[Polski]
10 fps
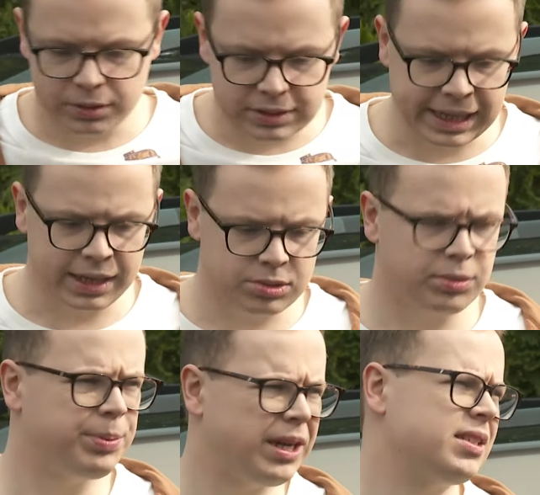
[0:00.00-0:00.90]

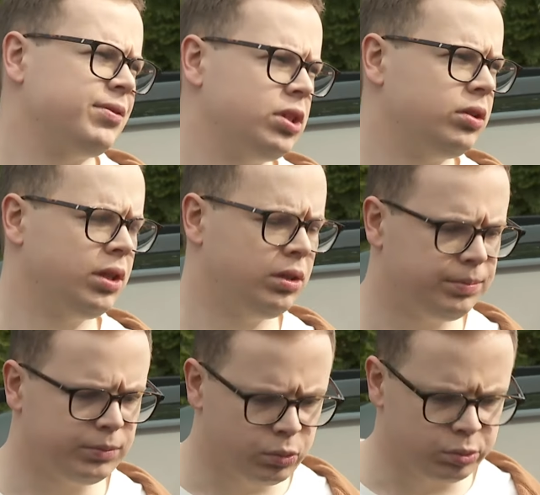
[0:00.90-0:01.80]
Znalazłem pracę w Zielonej
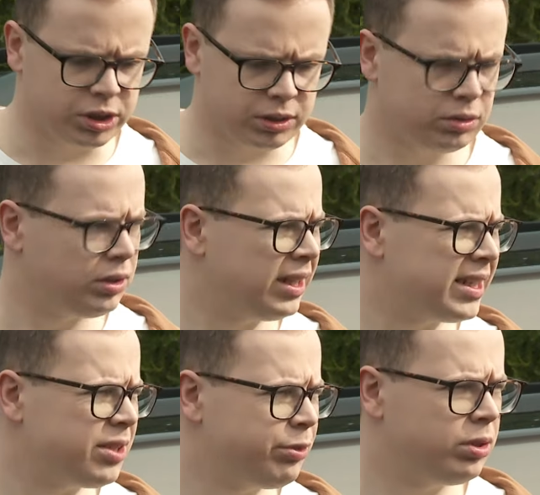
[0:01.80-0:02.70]
Górze, no i
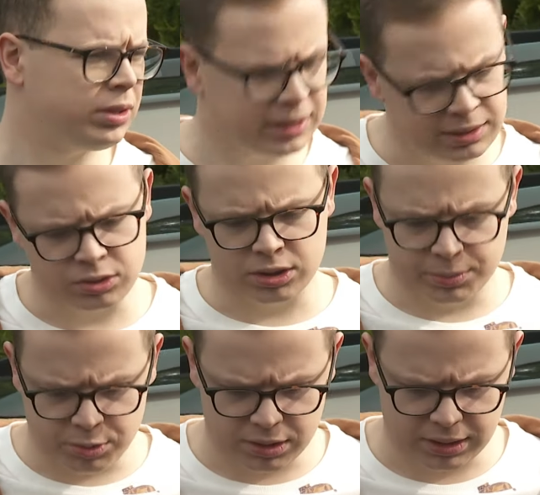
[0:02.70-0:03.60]
na razie wygląda na to, że
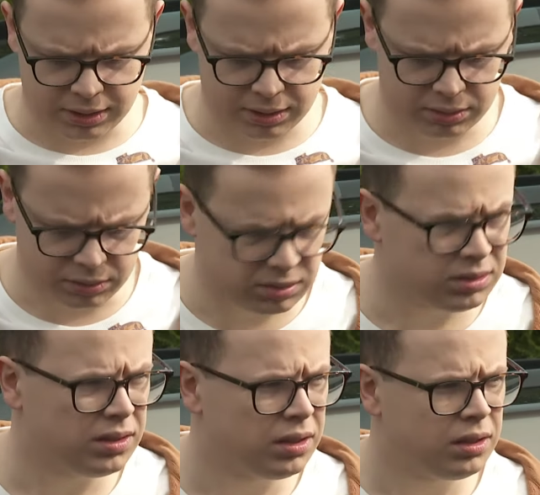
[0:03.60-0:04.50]
tam zostanę. Znaczy,
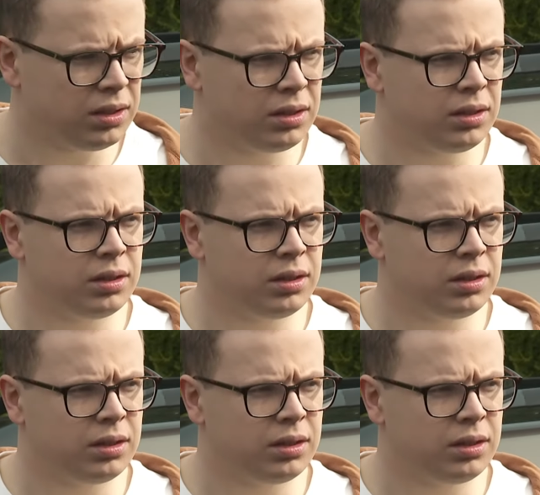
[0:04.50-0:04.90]
nie, znaczy to